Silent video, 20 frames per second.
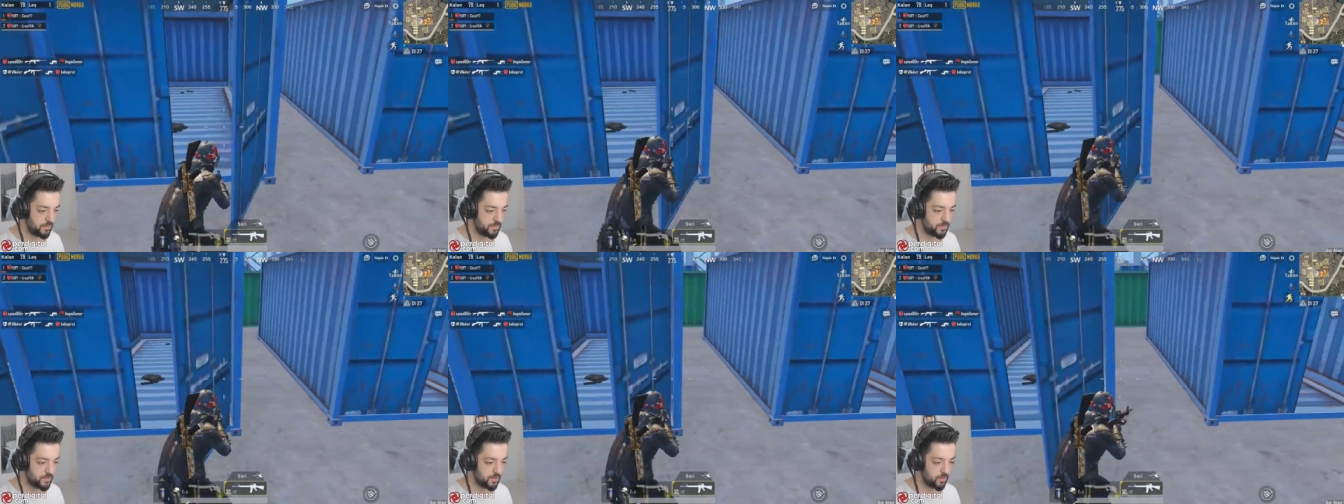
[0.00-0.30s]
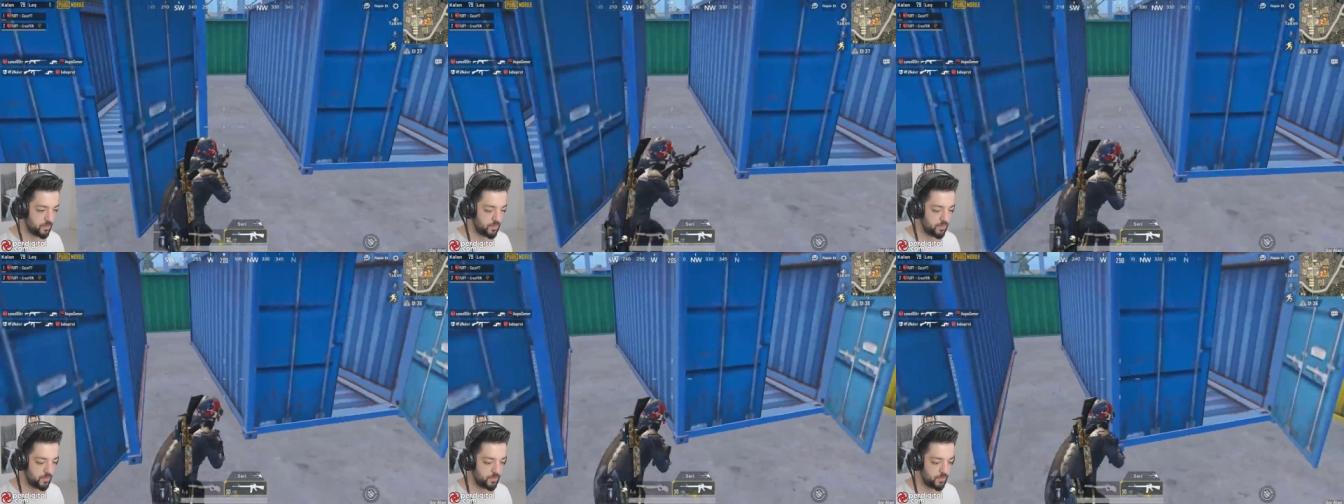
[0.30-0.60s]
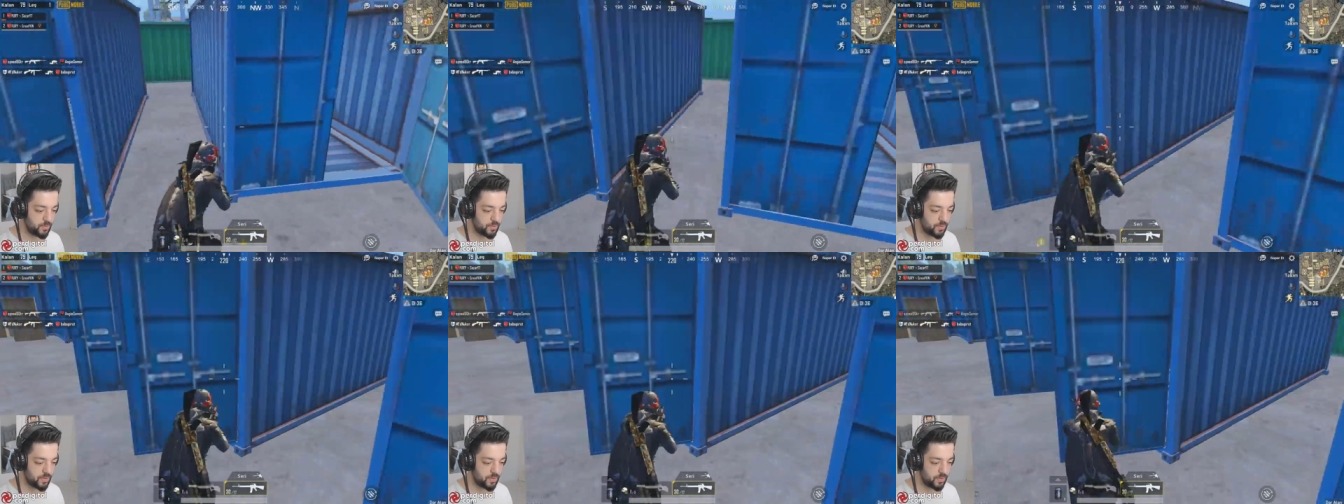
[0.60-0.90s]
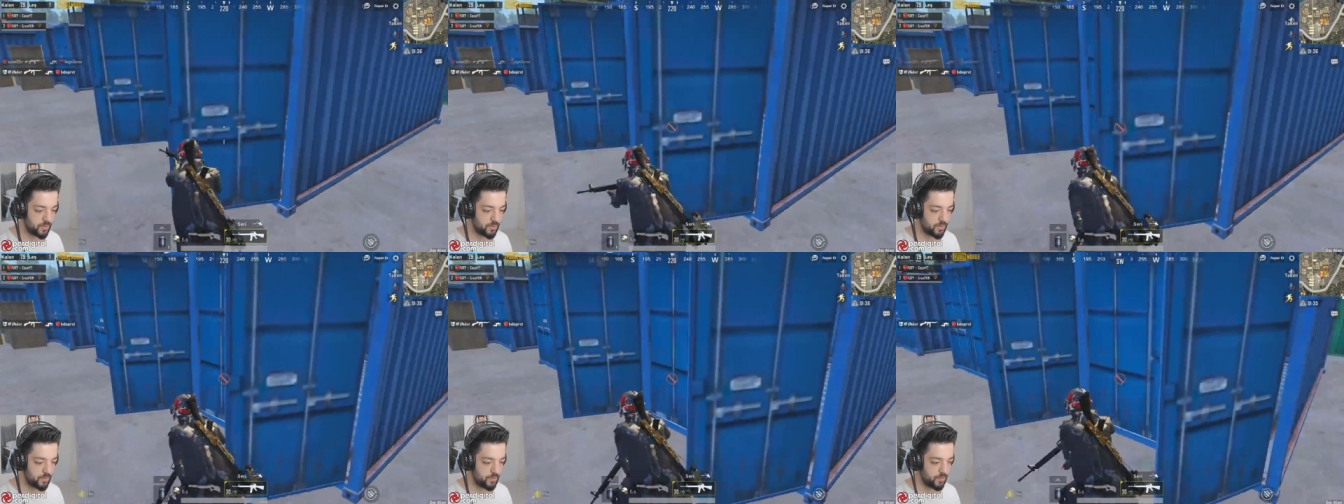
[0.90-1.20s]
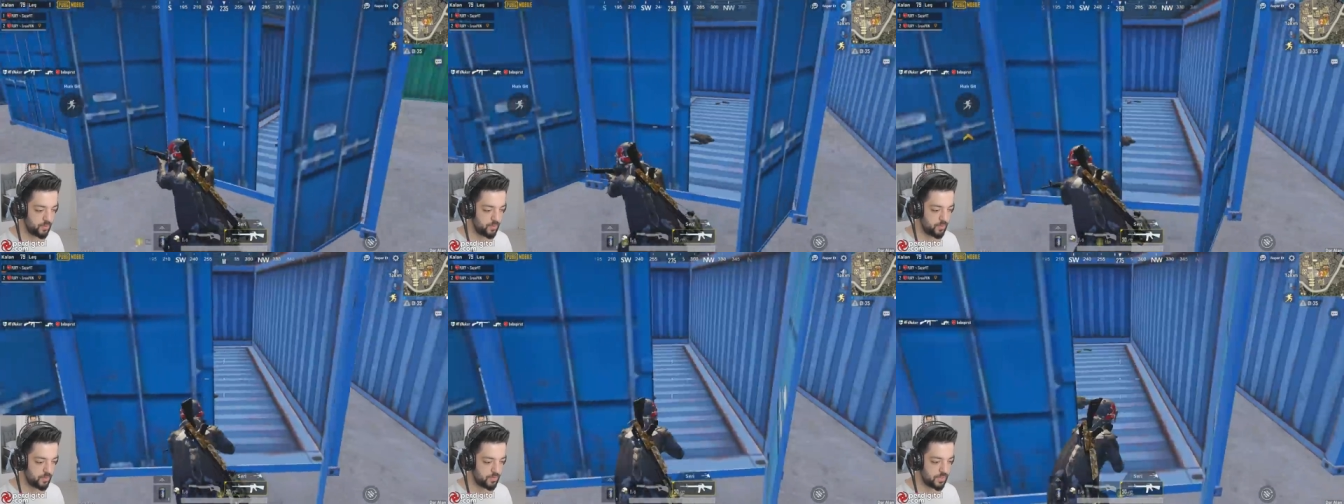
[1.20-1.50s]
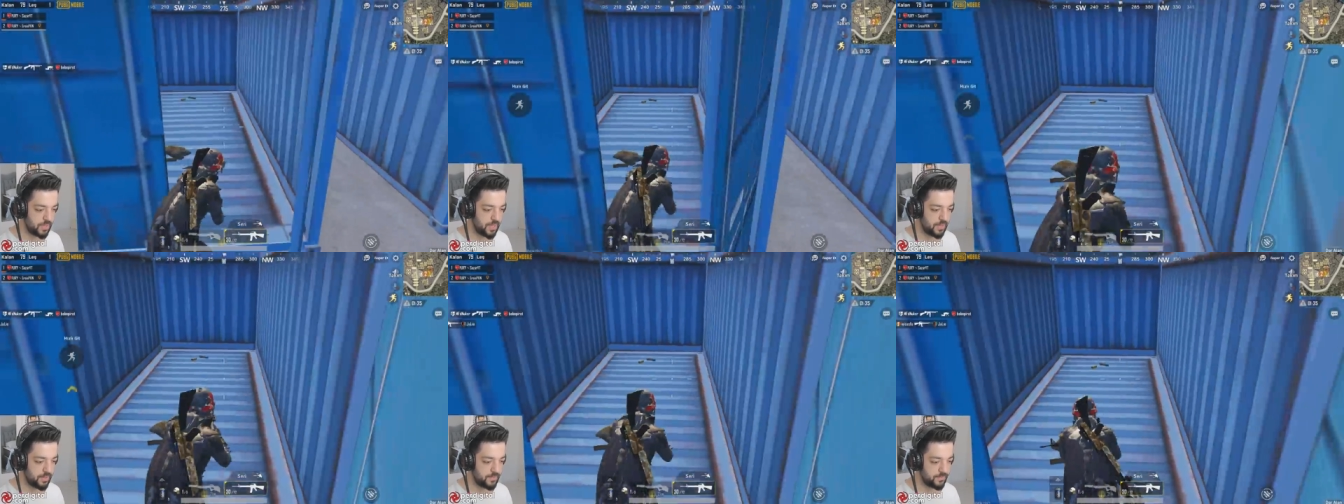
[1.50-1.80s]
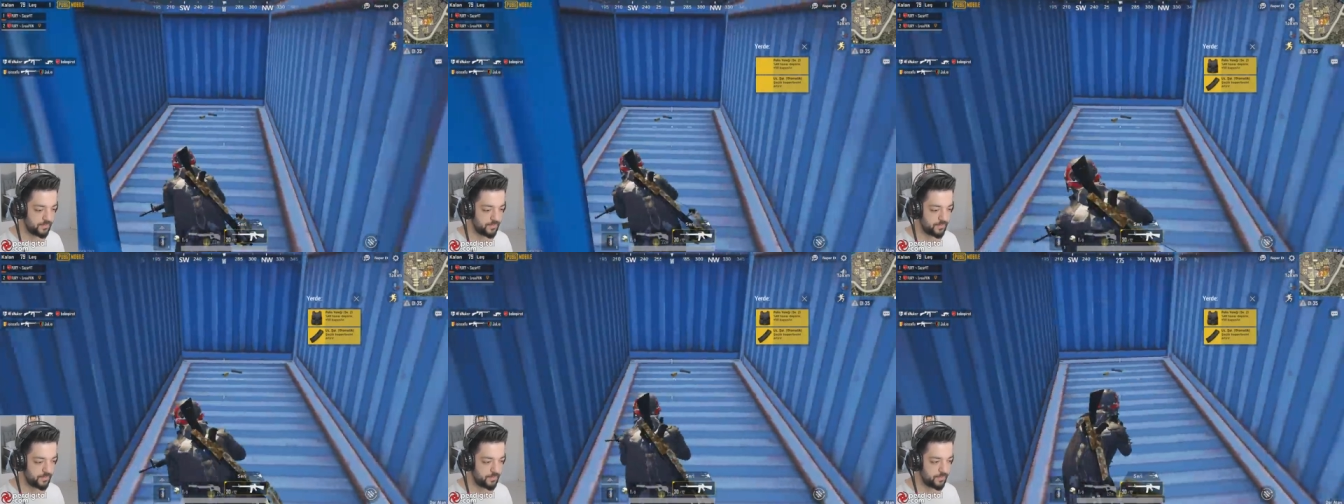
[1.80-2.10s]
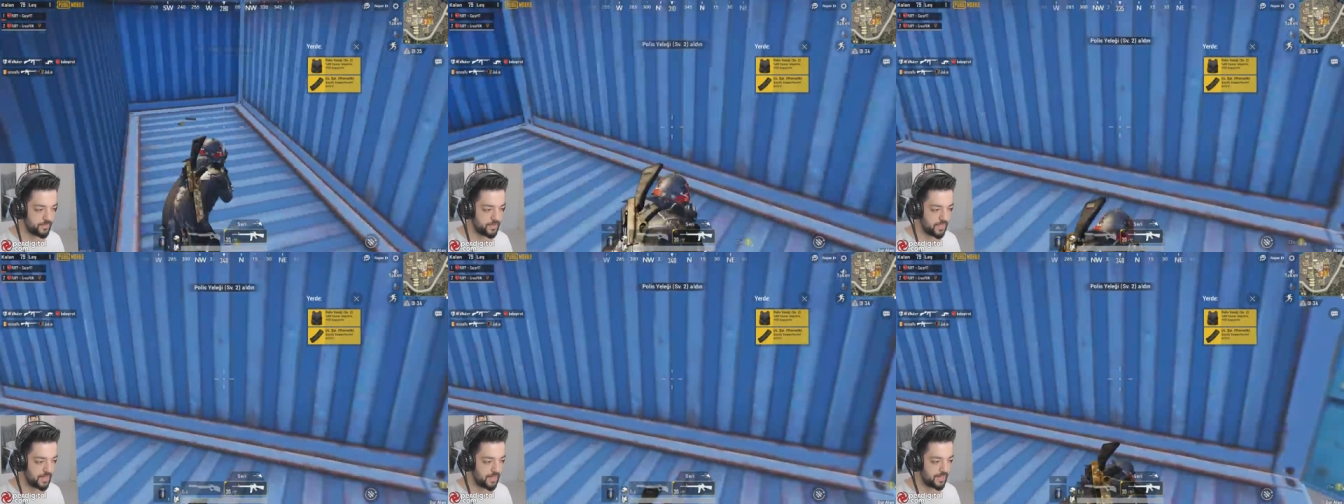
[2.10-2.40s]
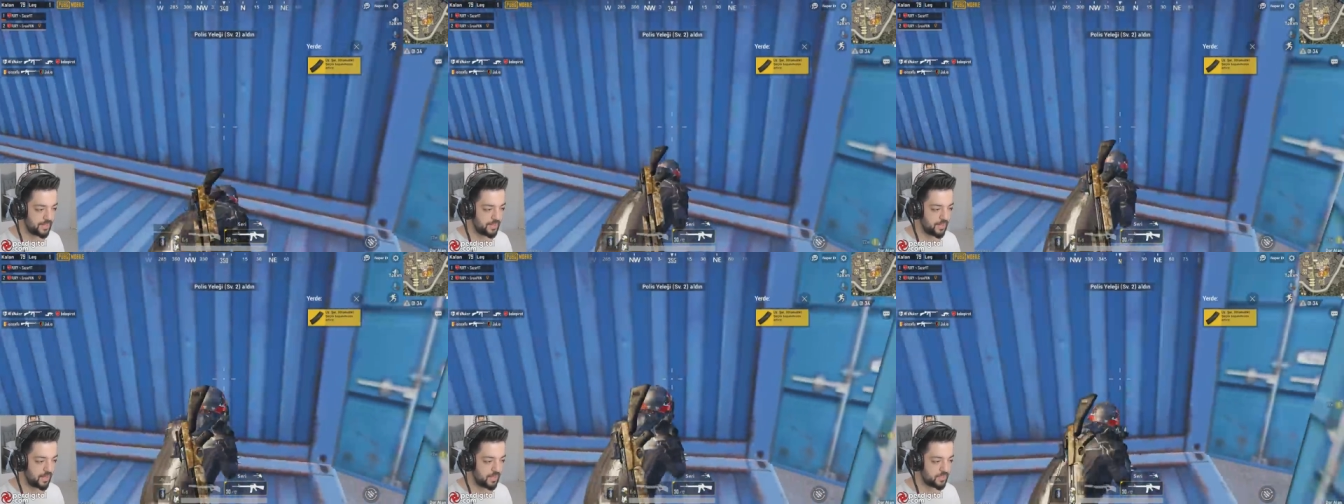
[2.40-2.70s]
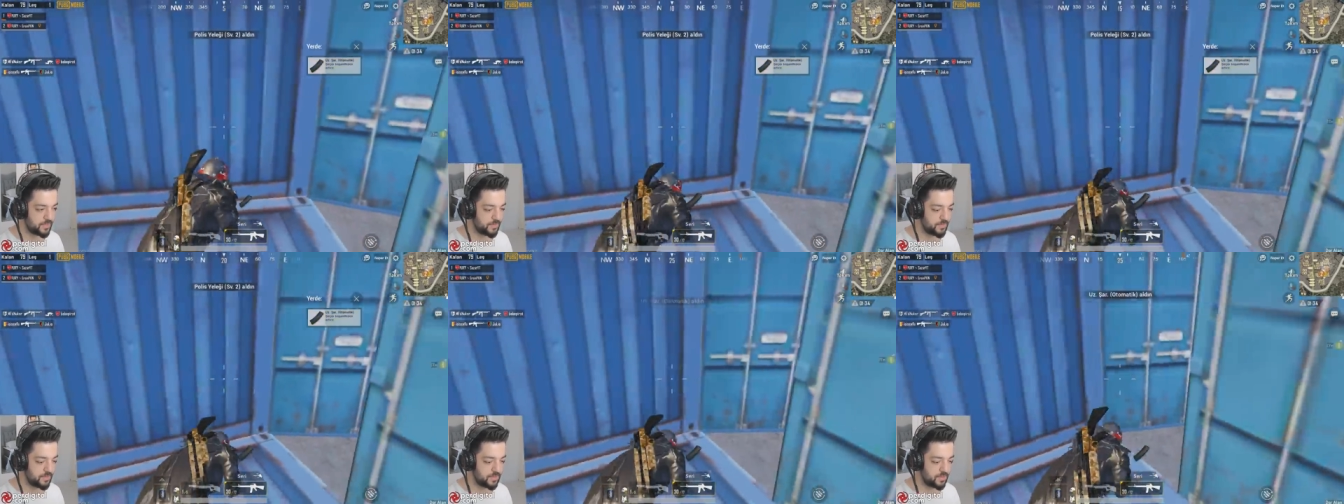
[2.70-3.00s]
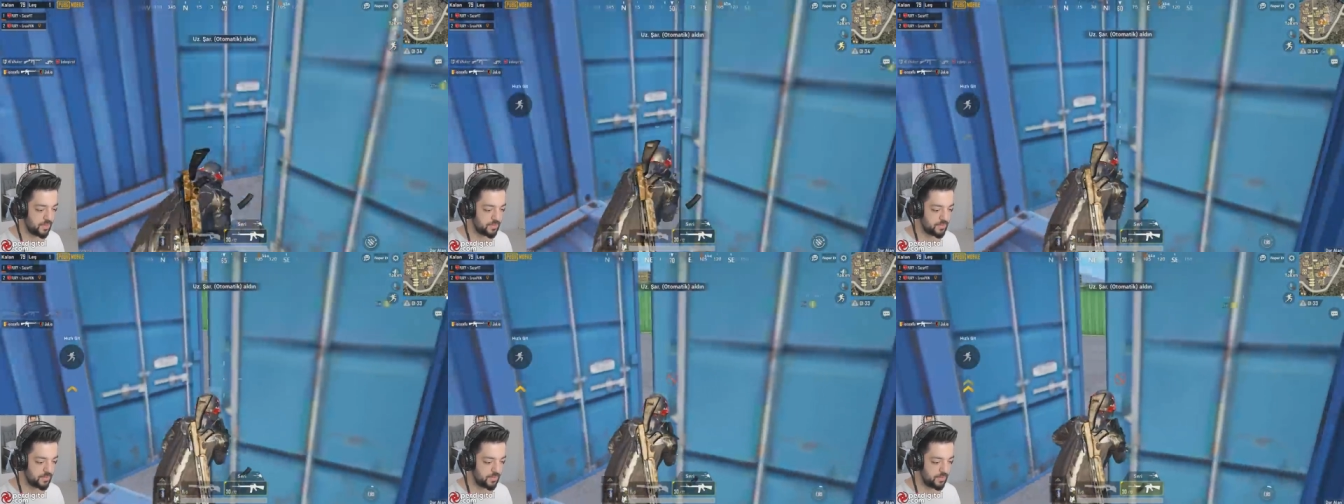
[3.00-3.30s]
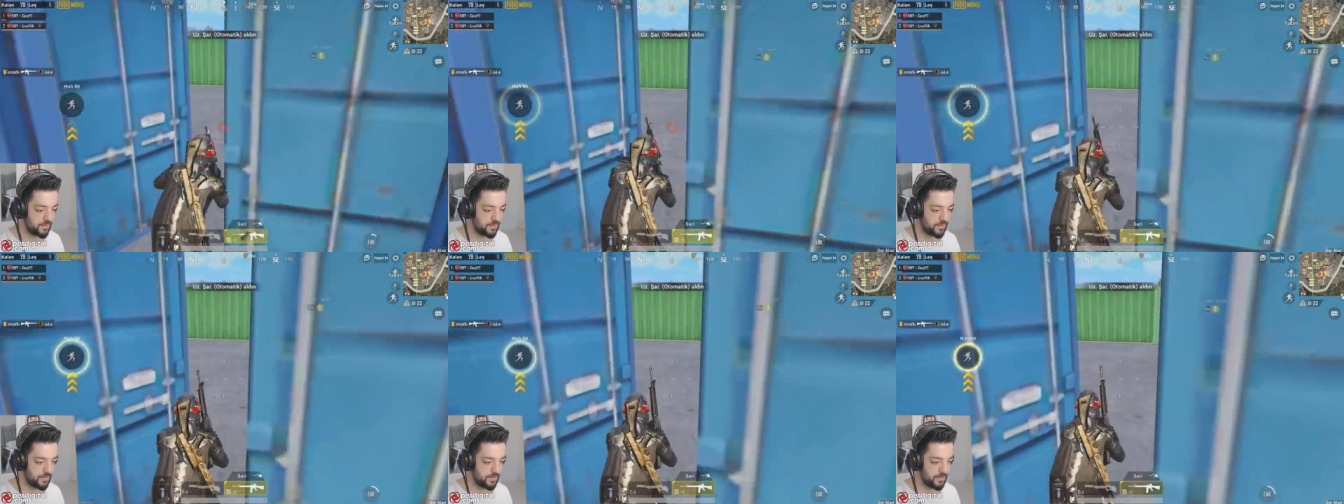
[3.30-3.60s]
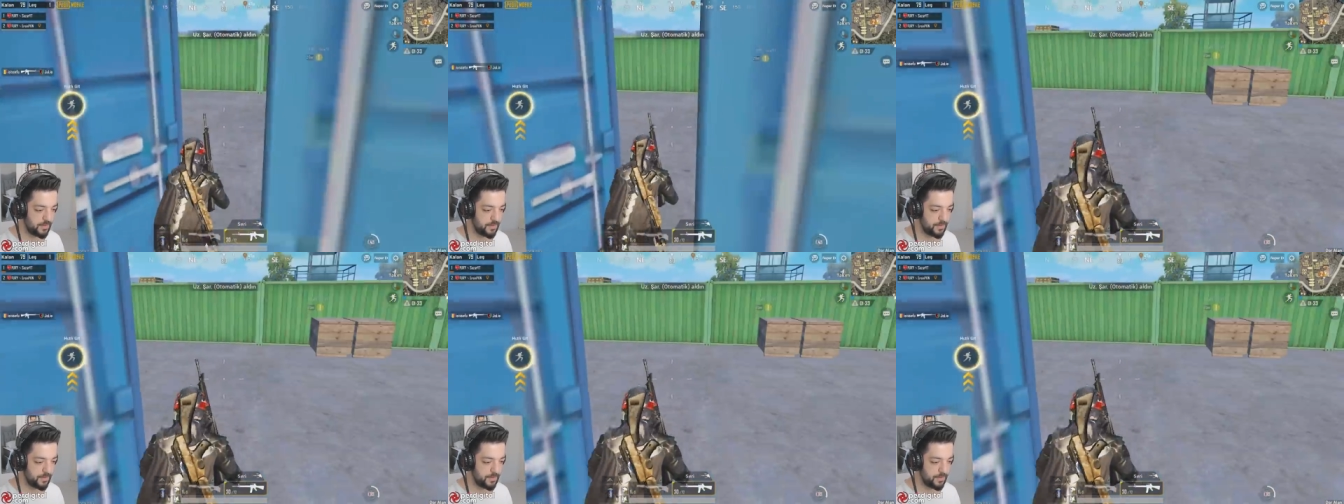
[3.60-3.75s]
Kimse görünmüyor şu an. Oo gel. Bir yelek lazımdı zaten.